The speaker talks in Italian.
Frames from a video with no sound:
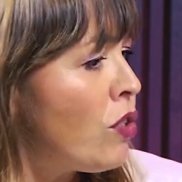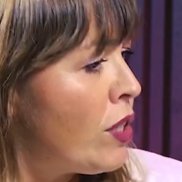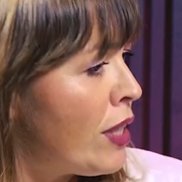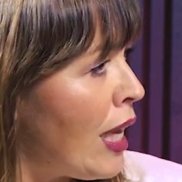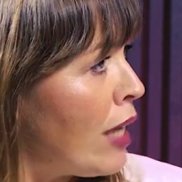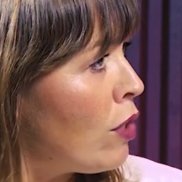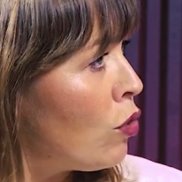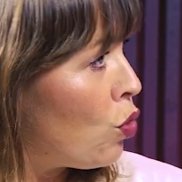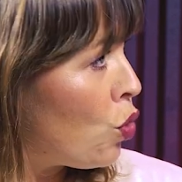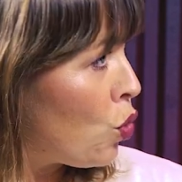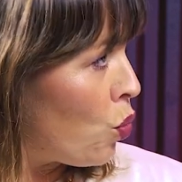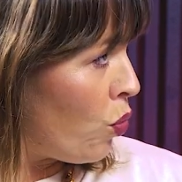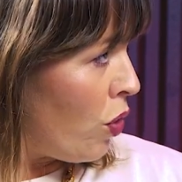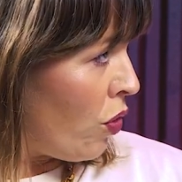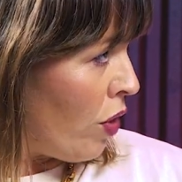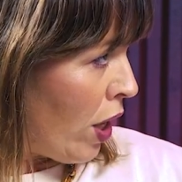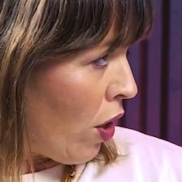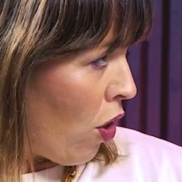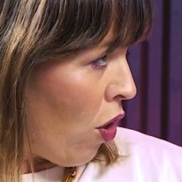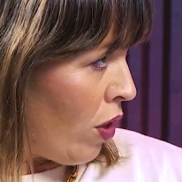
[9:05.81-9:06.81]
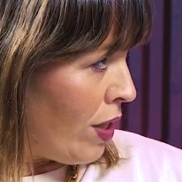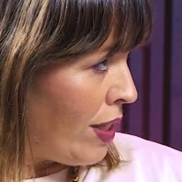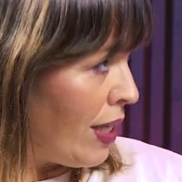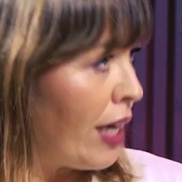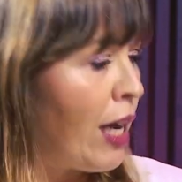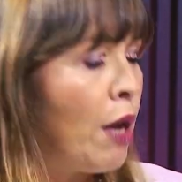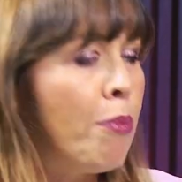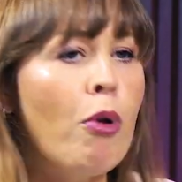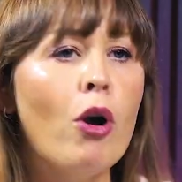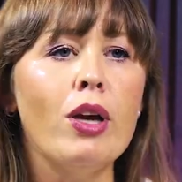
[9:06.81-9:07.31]
Intanto studia una cosa
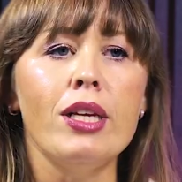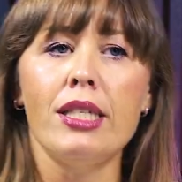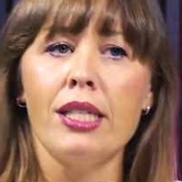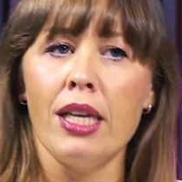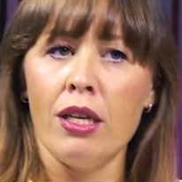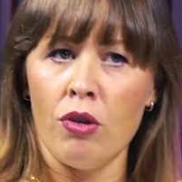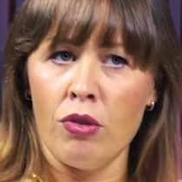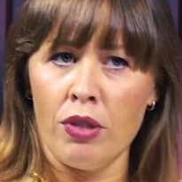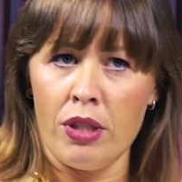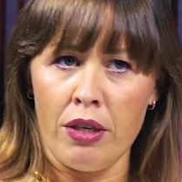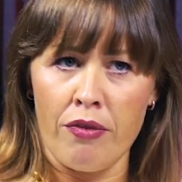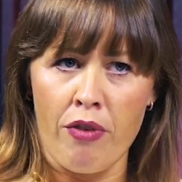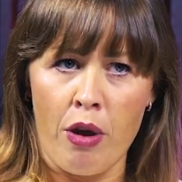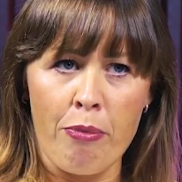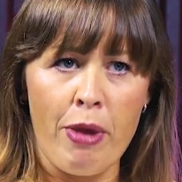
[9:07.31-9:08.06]
che poi se non ti va